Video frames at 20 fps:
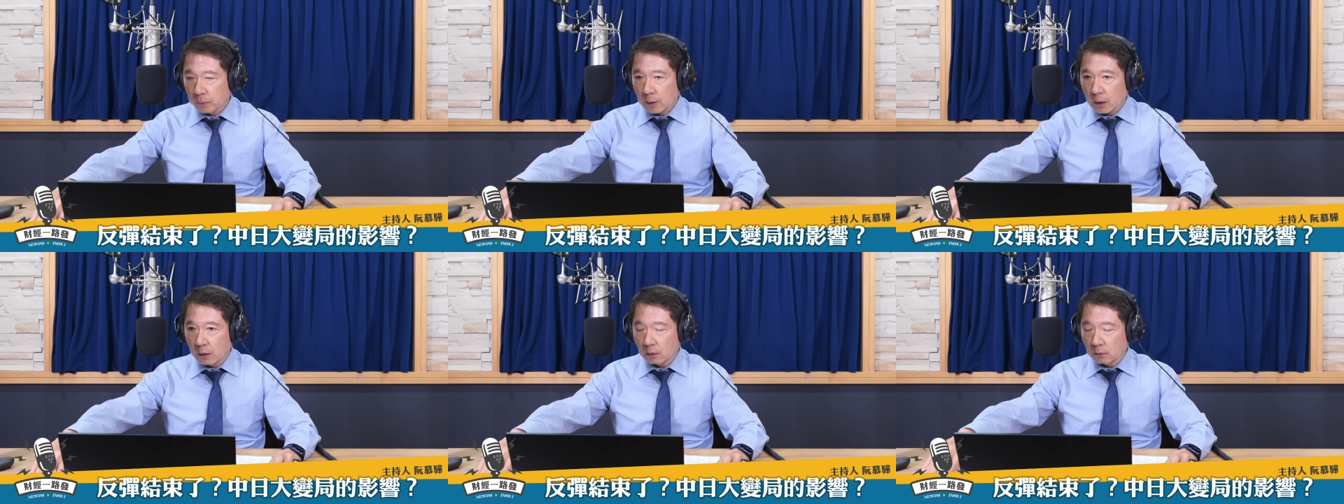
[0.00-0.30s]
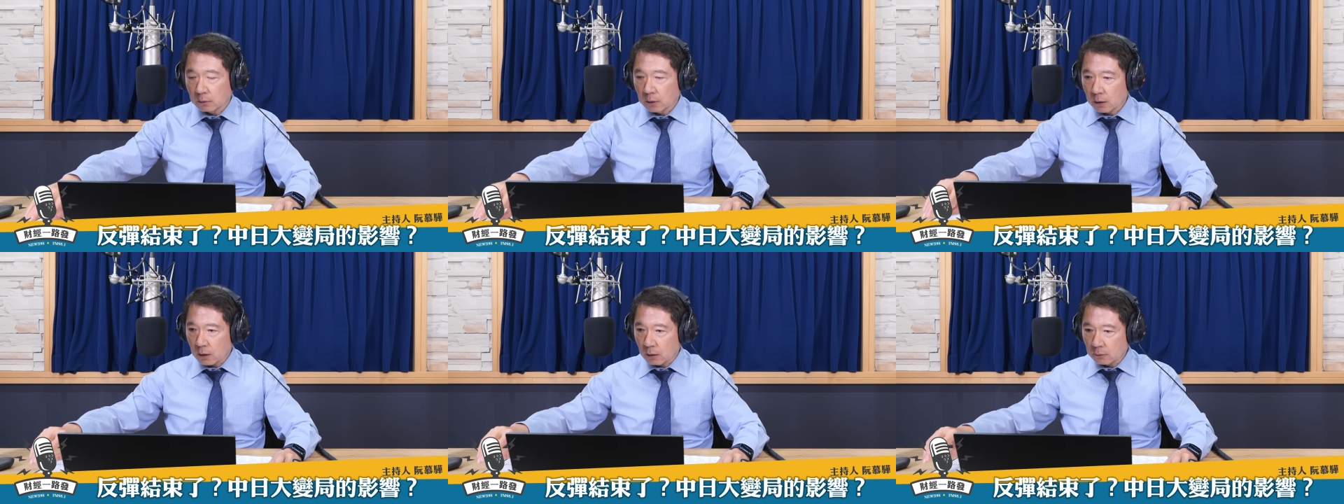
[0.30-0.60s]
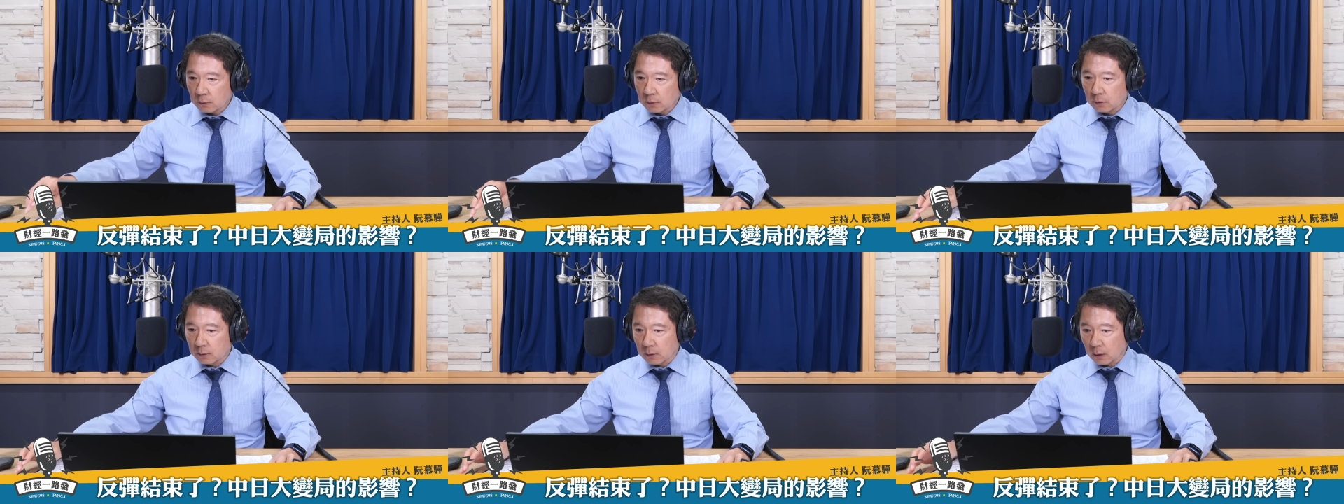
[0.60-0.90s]
哦，那高
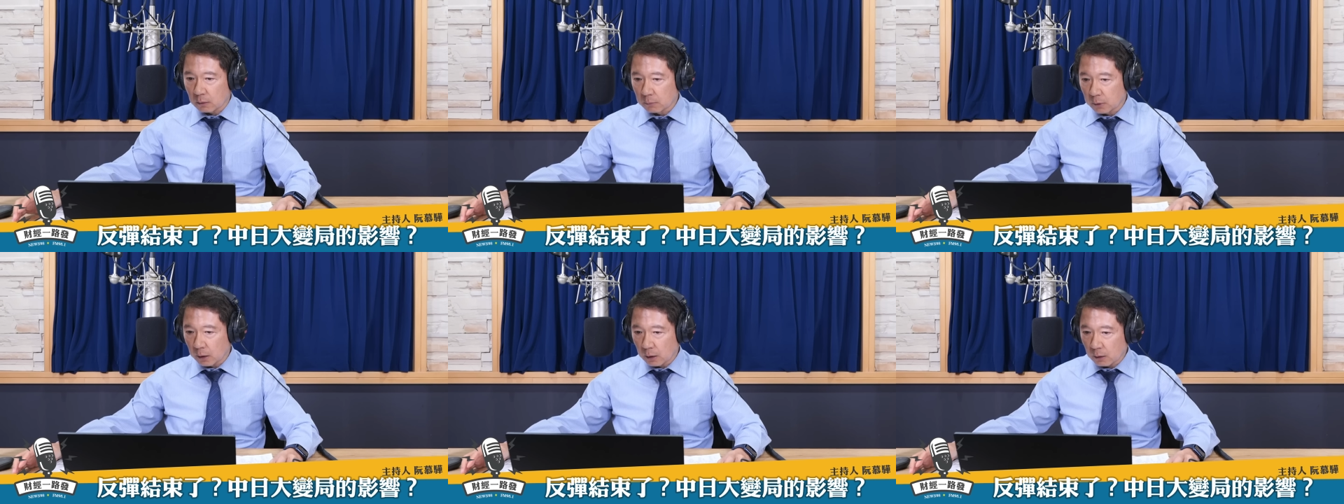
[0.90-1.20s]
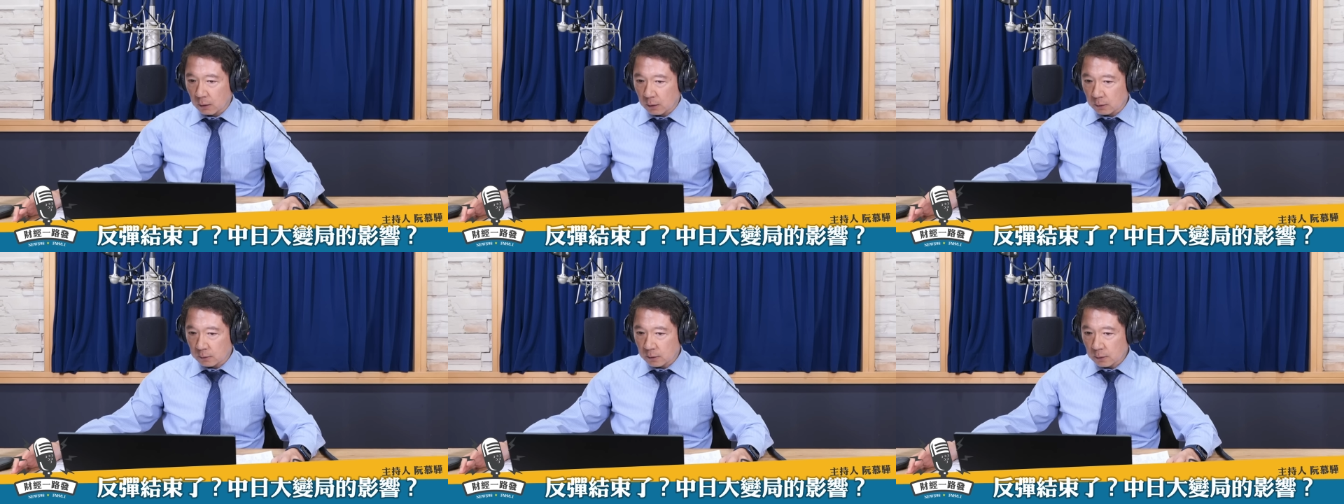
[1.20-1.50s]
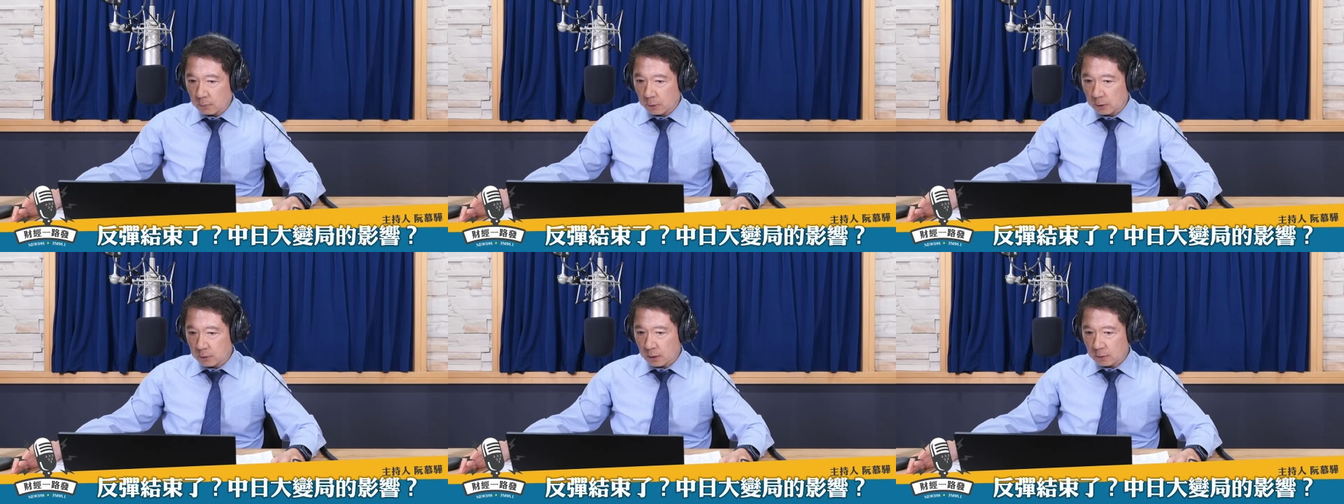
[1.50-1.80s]
市早苗哈，
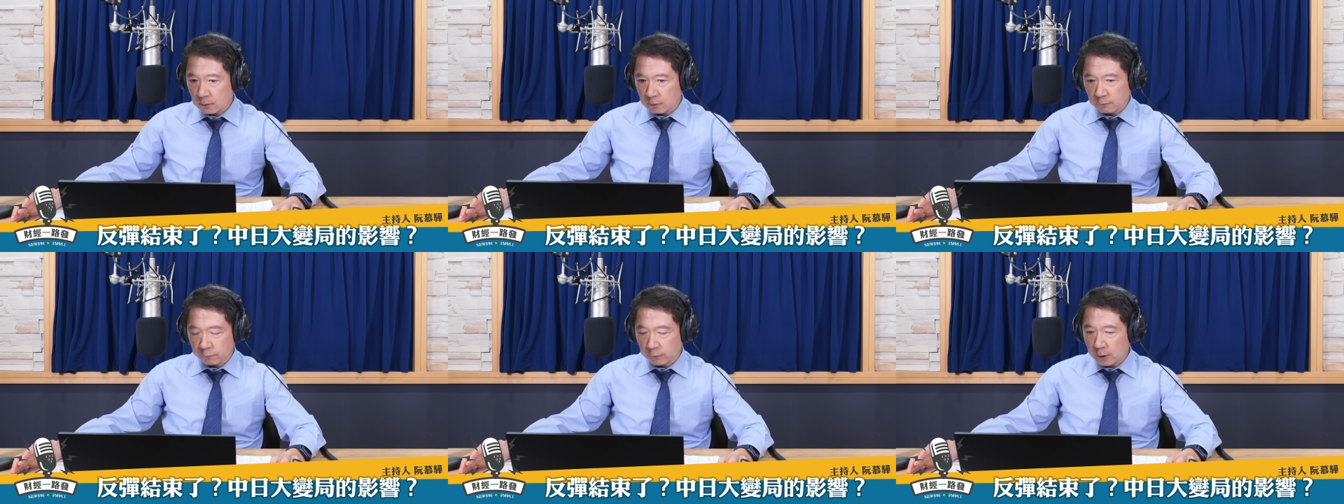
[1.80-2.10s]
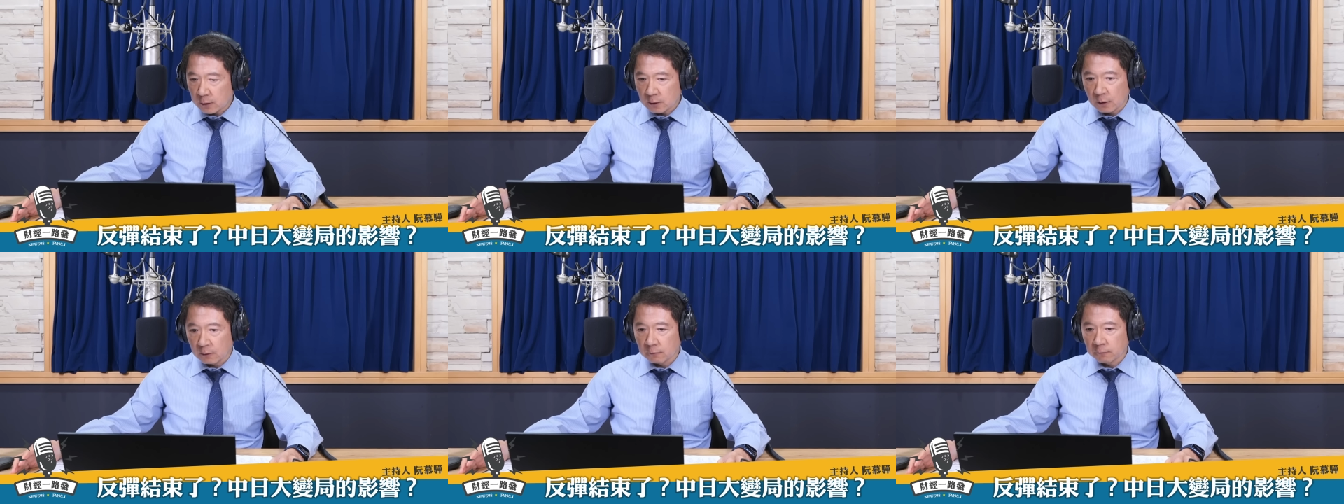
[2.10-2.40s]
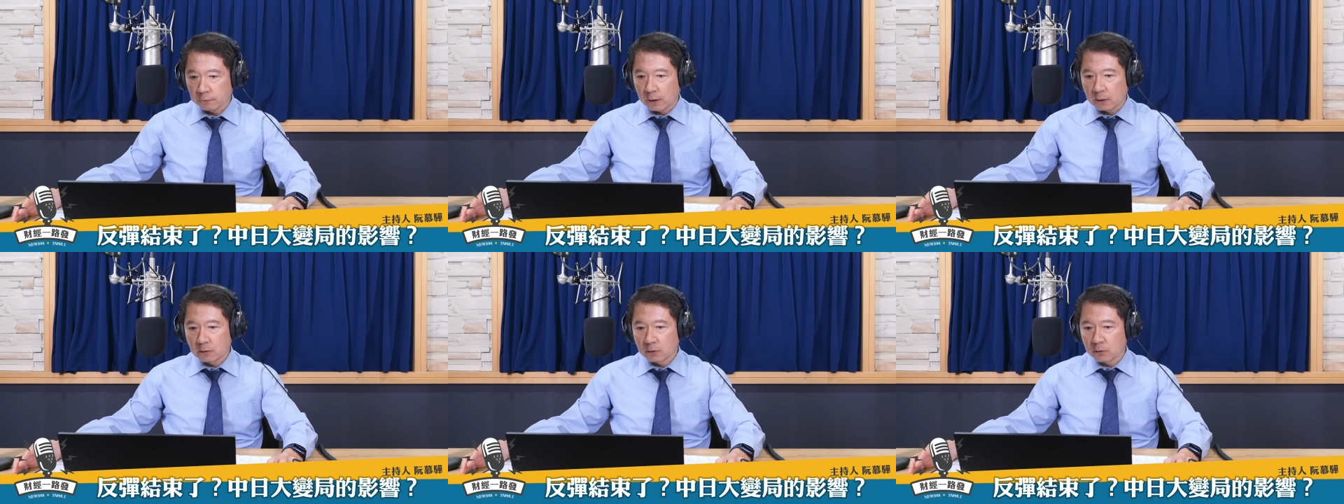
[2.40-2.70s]
基本上是非常
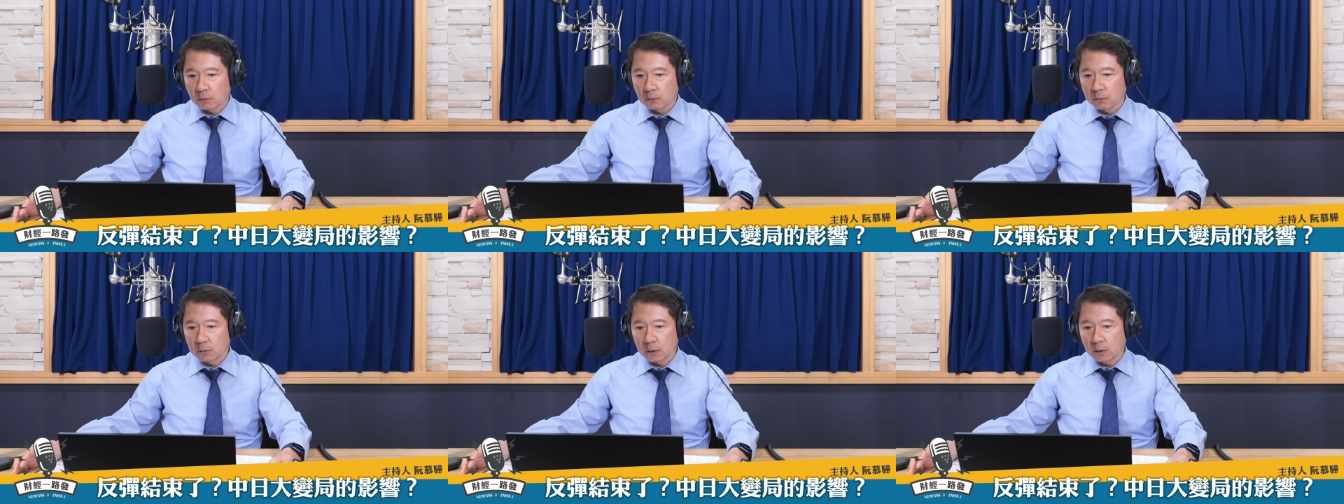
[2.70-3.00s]
反中。